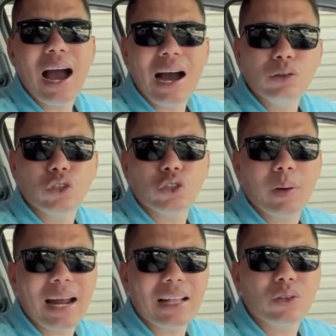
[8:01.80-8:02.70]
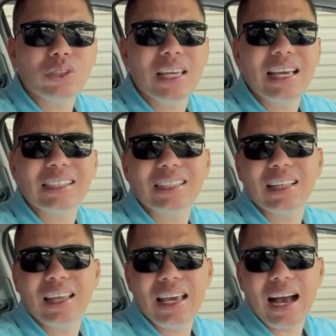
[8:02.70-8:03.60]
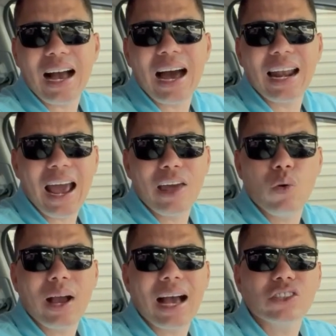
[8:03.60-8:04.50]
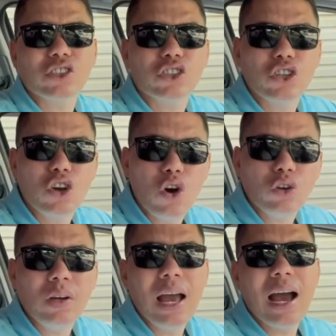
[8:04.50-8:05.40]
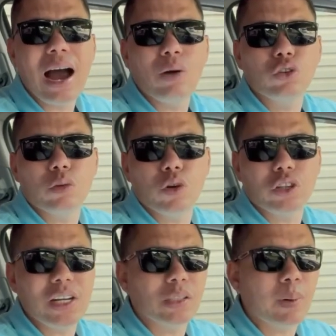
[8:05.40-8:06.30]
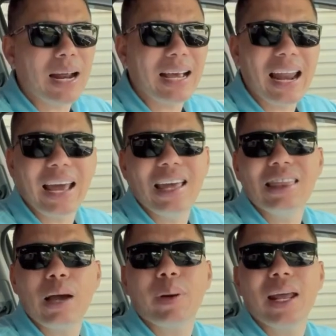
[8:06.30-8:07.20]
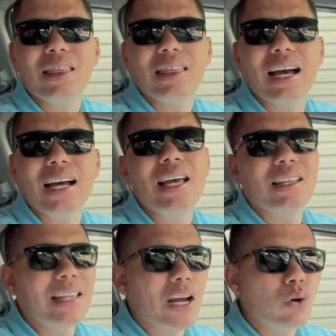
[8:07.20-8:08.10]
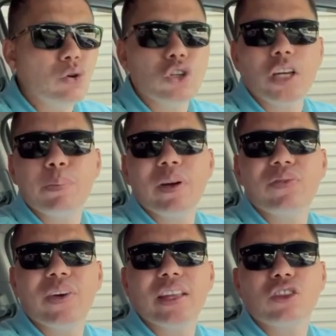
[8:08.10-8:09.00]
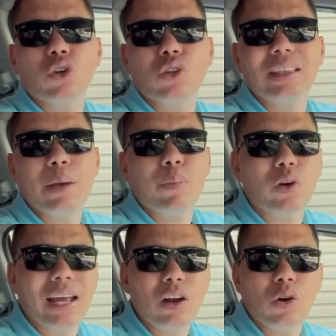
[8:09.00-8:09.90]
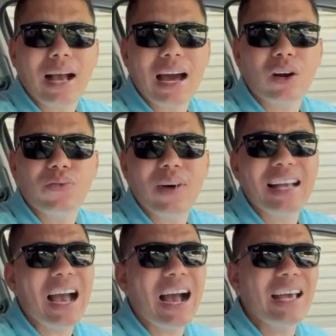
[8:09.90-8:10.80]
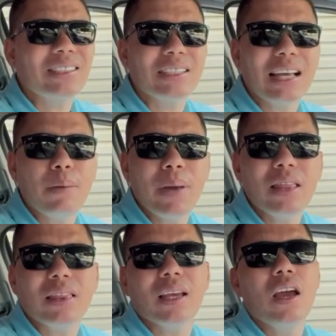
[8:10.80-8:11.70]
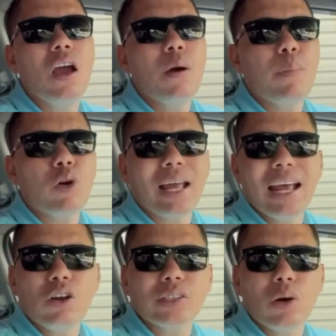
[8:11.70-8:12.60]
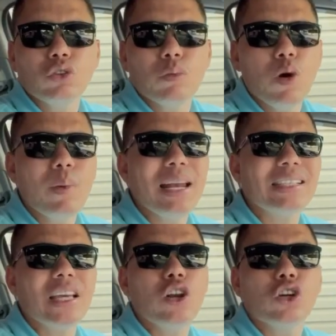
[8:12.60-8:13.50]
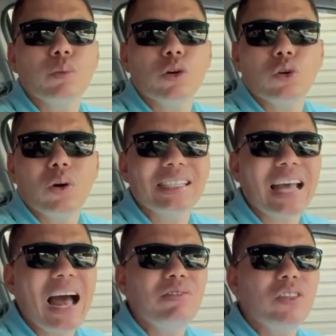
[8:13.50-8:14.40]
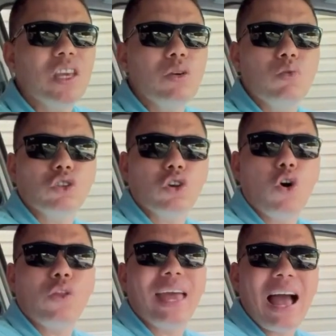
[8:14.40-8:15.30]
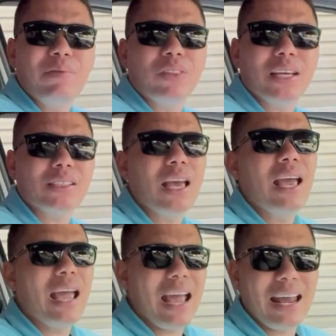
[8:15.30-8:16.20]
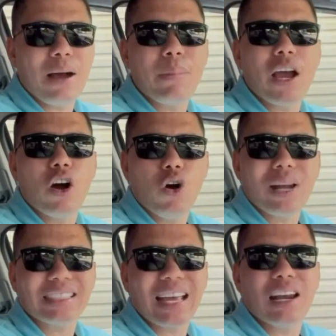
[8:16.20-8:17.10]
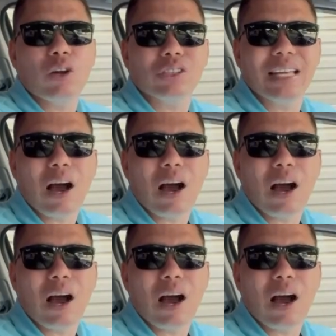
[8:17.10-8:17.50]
Autos Baratos y que se dedica a la educación automotriz para que la gente aprenda de algunos perfecto de por qué los carros fallan, esencialmente por qué los automóviles y los motores antiguos o de antes eran mejores que los de